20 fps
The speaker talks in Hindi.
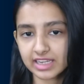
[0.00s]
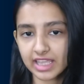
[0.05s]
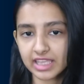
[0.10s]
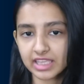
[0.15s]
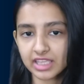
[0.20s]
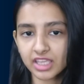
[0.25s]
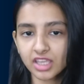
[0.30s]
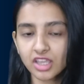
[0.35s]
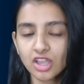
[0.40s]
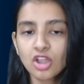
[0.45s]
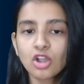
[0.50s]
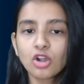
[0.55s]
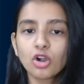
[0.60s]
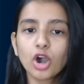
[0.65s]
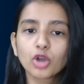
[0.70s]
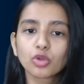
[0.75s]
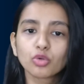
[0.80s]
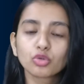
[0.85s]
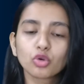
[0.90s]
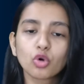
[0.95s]
कराएंगे
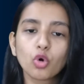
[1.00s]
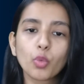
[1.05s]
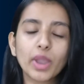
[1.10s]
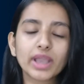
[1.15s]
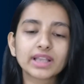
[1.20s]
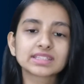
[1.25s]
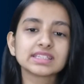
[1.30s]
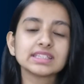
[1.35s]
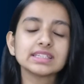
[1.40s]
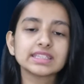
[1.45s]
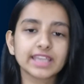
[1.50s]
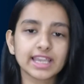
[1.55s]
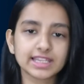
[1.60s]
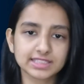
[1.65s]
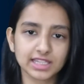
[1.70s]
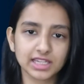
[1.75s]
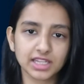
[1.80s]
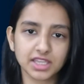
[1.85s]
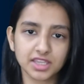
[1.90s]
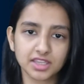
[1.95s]
और उनको वैक्सीन
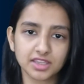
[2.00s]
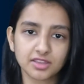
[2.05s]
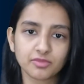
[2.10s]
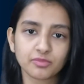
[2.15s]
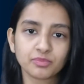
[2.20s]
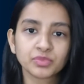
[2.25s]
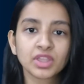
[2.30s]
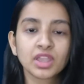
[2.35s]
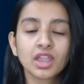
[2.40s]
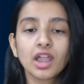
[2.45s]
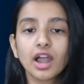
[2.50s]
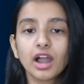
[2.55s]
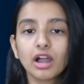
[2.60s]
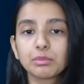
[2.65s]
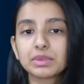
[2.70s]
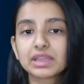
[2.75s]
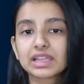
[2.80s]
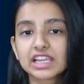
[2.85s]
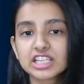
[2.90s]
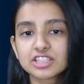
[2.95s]
कैसे लगेगी
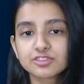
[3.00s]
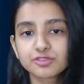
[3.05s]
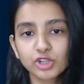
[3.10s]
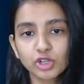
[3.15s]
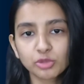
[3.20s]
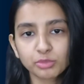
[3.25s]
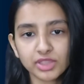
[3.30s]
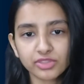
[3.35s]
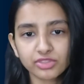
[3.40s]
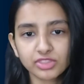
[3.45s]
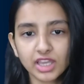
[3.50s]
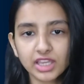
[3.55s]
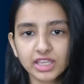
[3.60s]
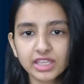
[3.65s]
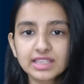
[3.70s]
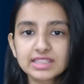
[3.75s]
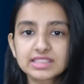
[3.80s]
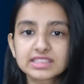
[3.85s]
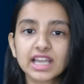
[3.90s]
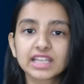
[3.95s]
अभी के लिए इस वीडियो में इतना
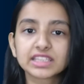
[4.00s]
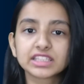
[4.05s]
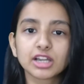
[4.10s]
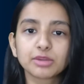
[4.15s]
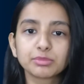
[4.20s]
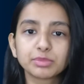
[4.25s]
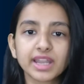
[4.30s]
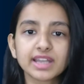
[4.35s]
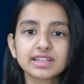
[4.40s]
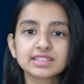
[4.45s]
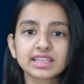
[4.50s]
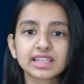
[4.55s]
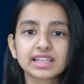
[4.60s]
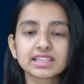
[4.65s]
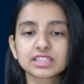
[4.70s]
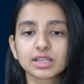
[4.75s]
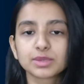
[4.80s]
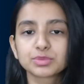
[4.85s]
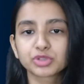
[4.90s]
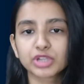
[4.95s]
ही ज़्यादा अपडेट्स के लिए
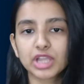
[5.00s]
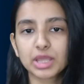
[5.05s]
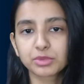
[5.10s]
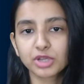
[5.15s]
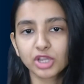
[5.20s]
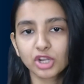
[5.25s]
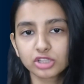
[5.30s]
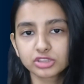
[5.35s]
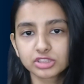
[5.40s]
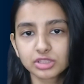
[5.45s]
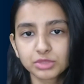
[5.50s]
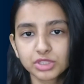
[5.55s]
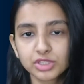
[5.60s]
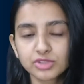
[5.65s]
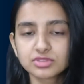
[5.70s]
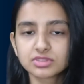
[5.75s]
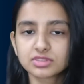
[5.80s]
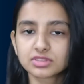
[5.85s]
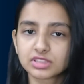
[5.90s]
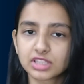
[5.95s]
सब्सक्राइब करें औतम न्यूज़